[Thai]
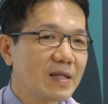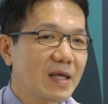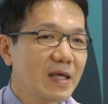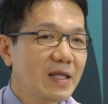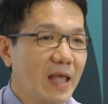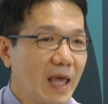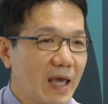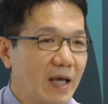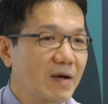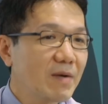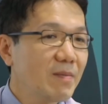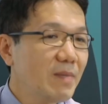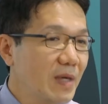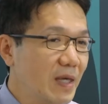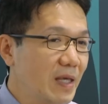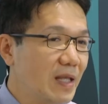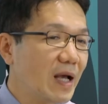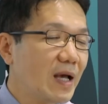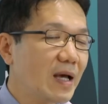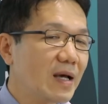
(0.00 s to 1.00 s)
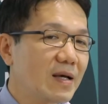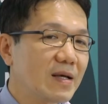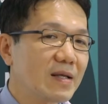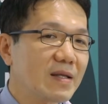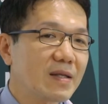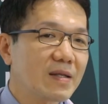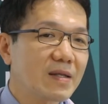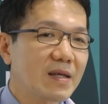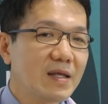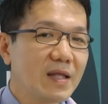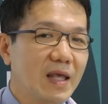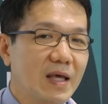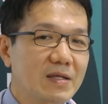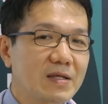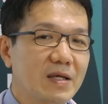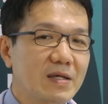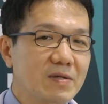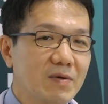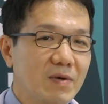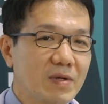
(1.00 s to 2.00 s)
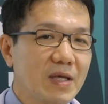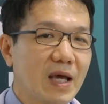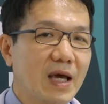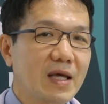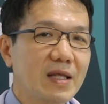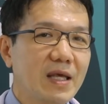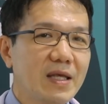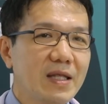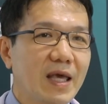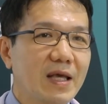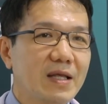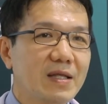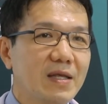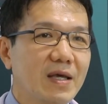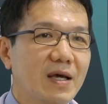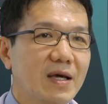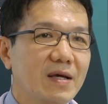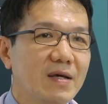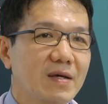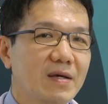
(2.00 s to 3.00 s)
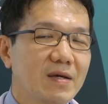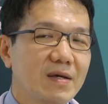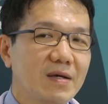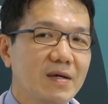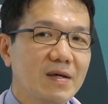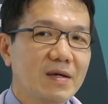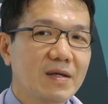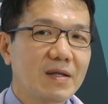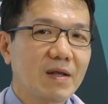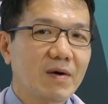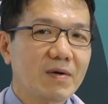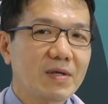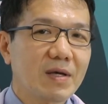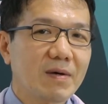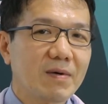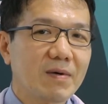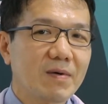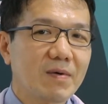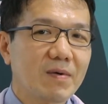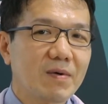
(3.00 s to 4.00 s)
ในเด็กก็มีนะฮะในเด็กแต่ส่วนใหญ่ในเด็กเนี่ยเราจะ